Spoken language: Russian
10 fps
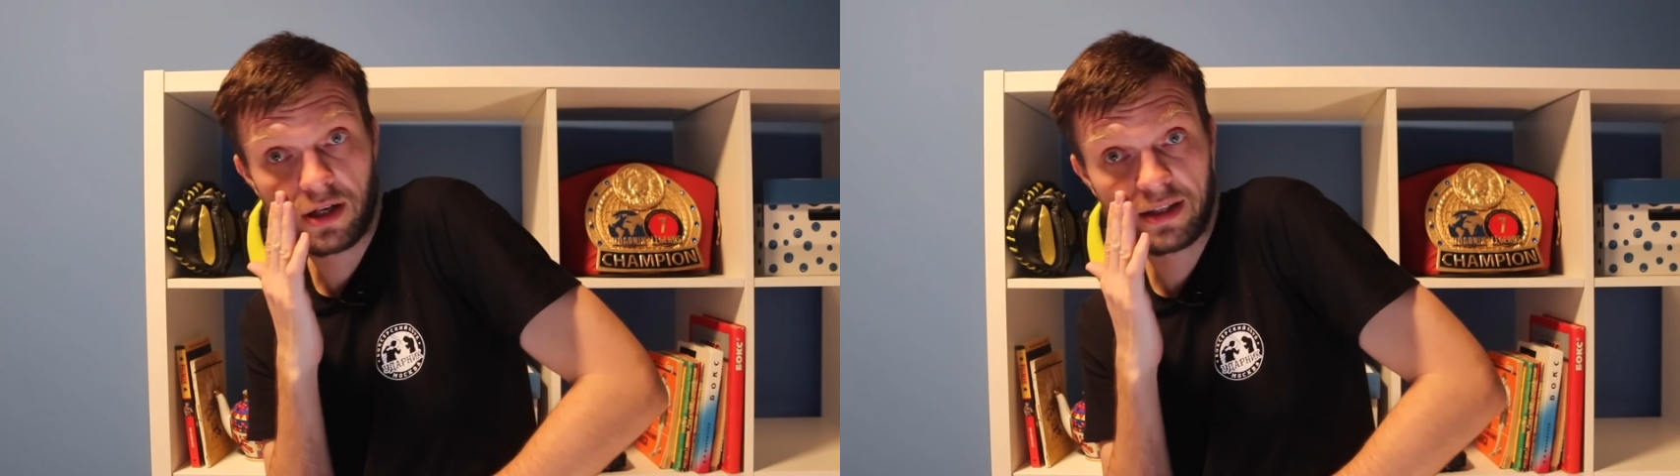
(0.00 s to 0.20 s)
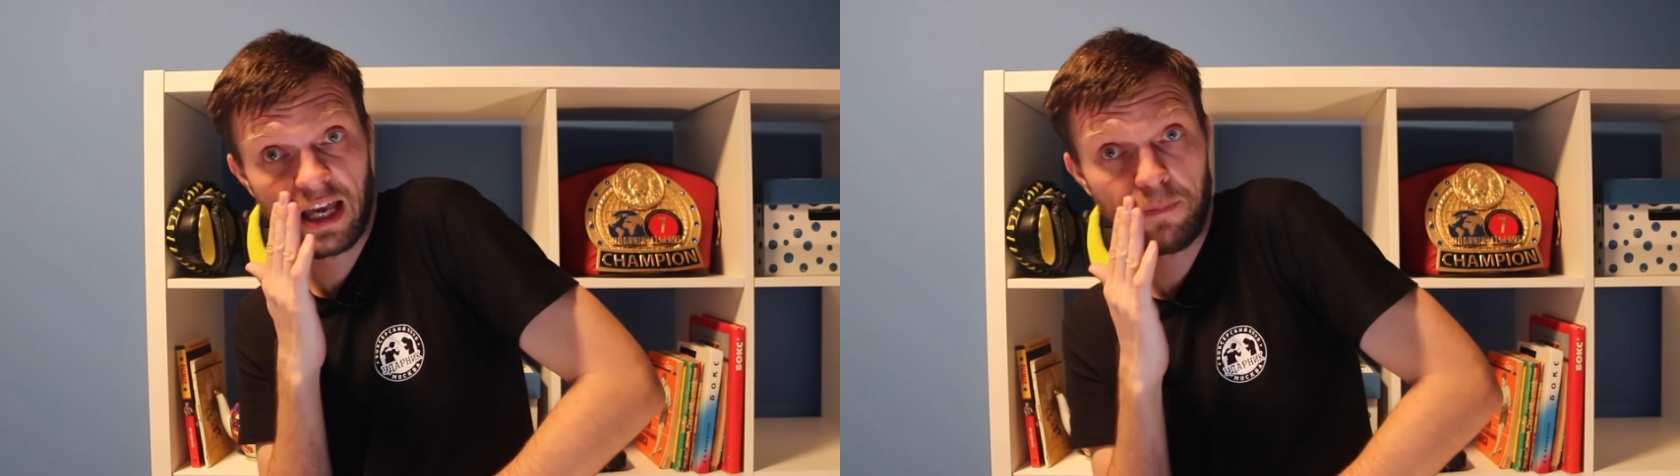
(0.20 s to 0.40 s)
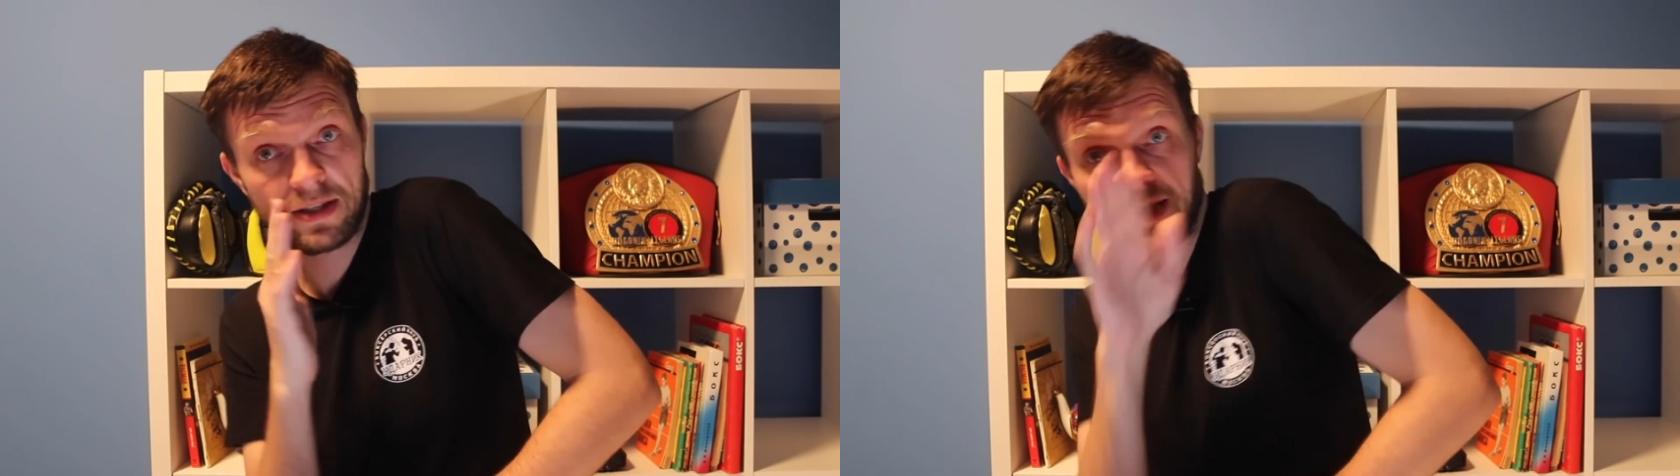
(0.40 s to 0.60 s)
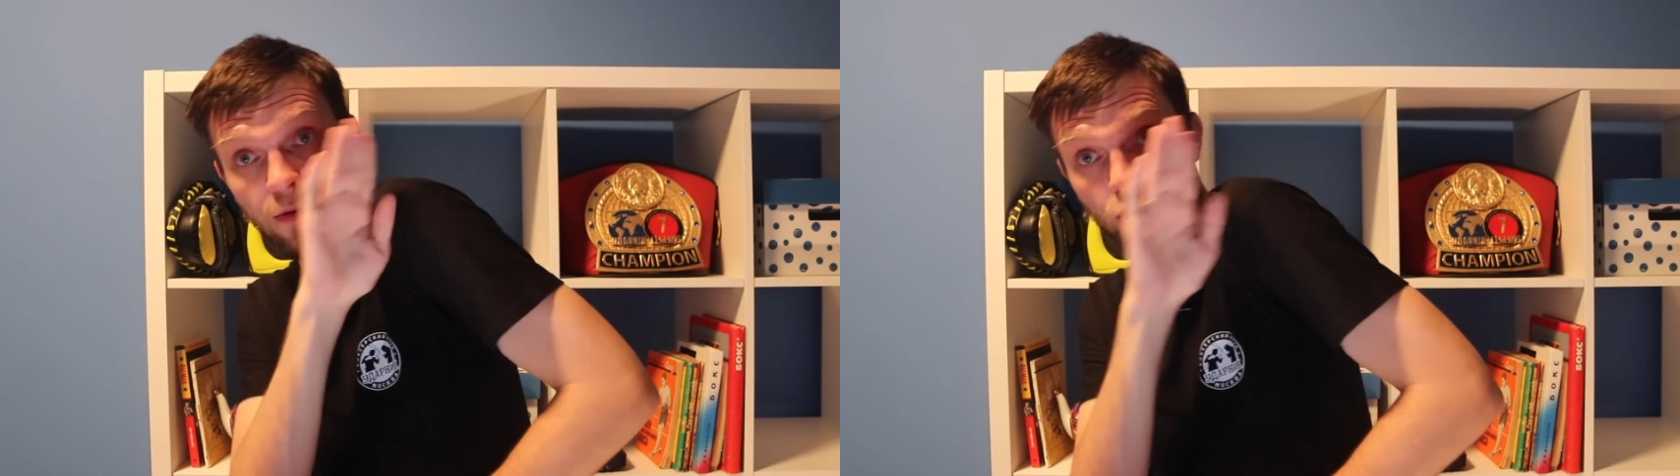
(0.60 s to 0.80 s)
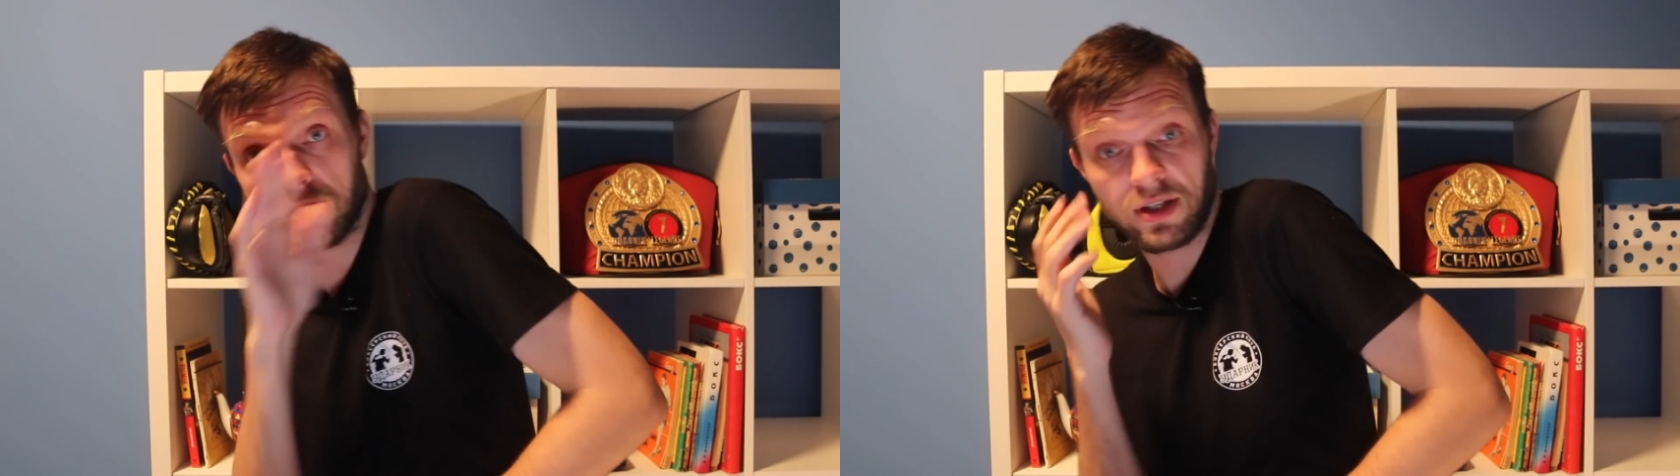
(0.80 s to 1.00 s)
иногда и
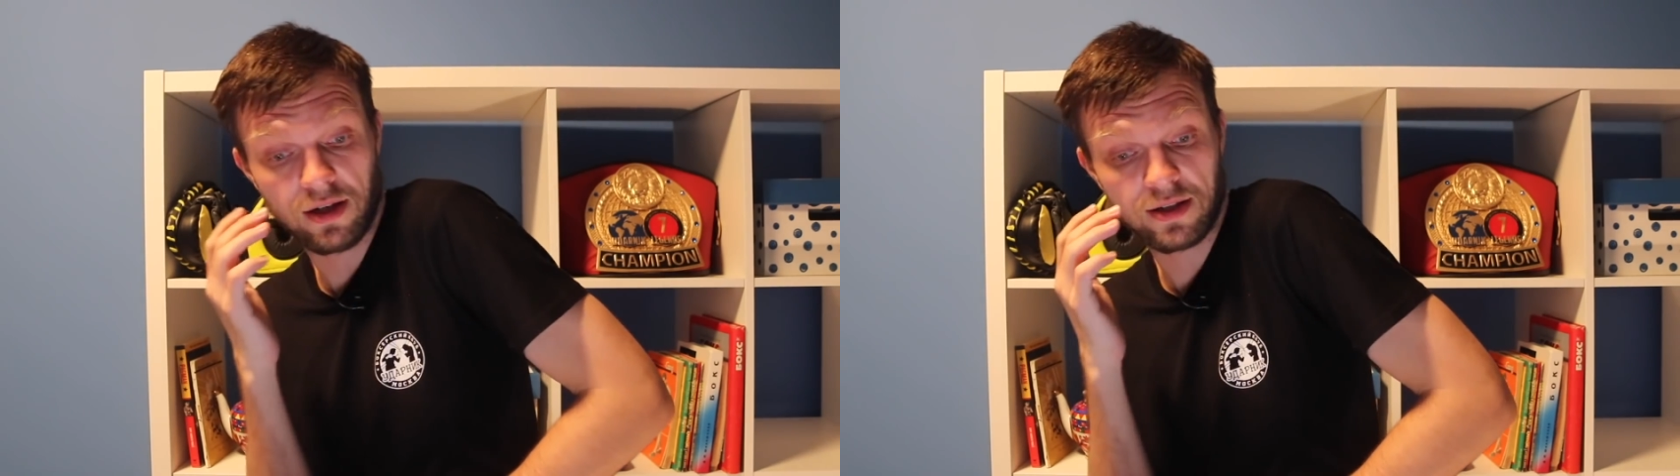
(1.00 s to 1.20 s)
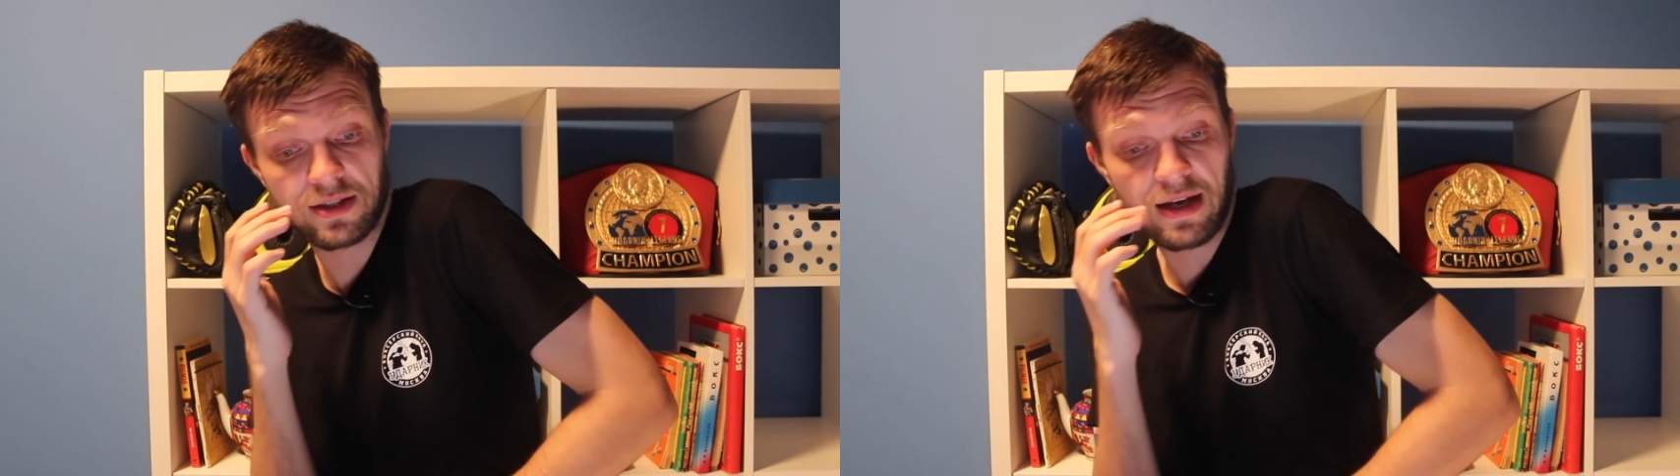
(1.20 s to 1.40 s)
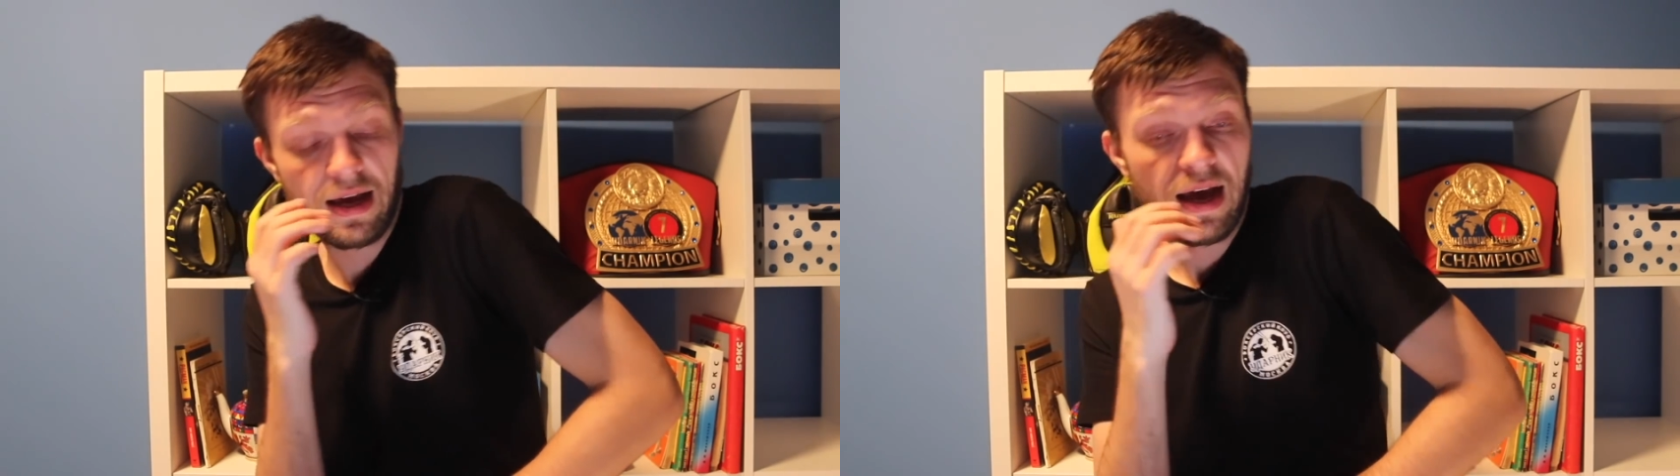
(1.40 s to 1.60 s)
подставку сделать,